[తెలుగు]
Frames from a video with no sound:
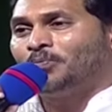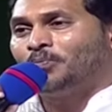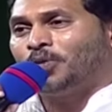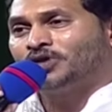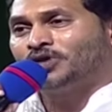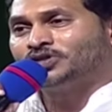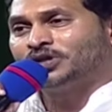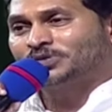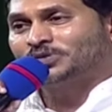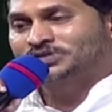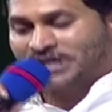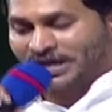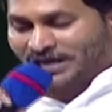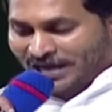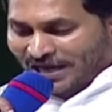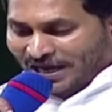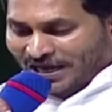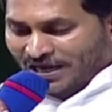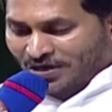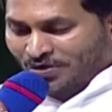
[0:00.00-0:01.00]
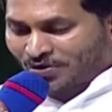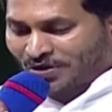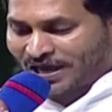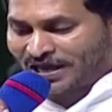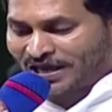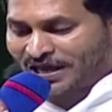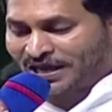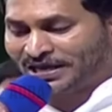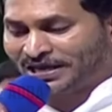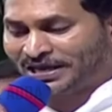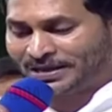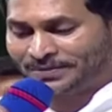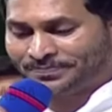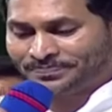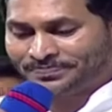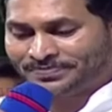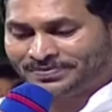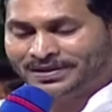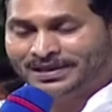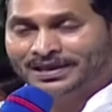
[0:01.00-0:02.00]
పొదుపు సంఘాల రుణాలన్నీ
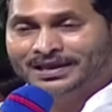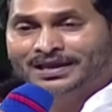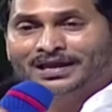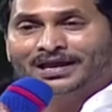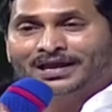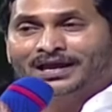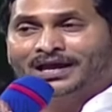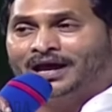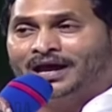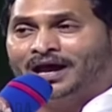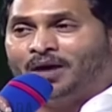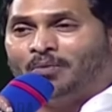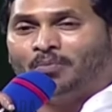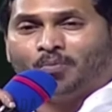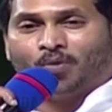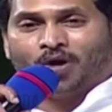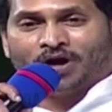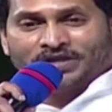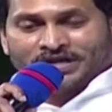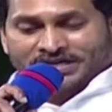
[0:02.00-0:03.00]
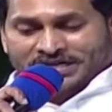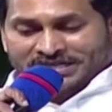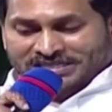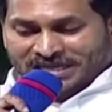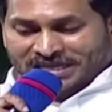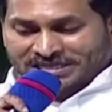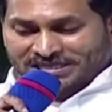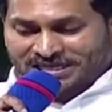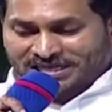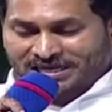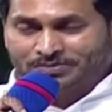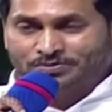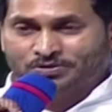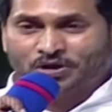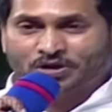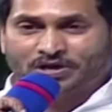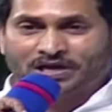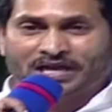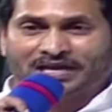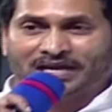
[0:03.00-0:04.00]
మొదటి
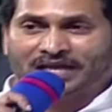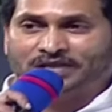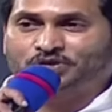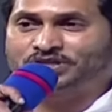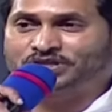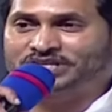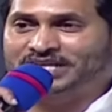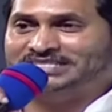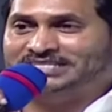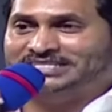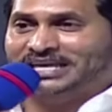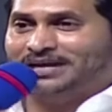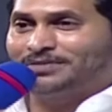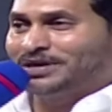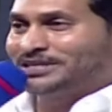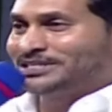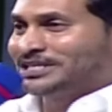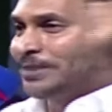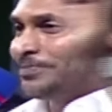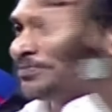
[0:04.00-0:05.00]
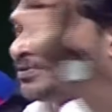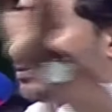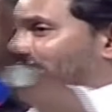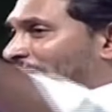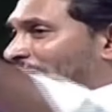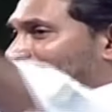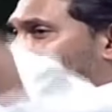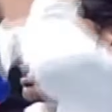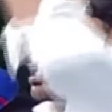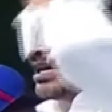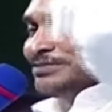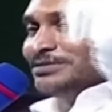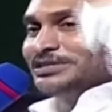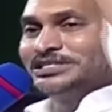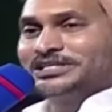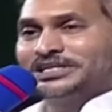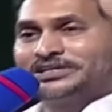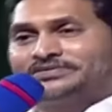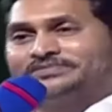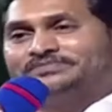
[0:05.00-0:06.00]
సంతకంతోనే రద్దు చేస్తామని చెప్పి వాగ్దానం
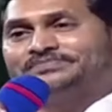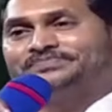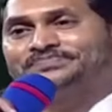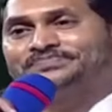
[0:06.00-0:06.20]
ఇచ్చారు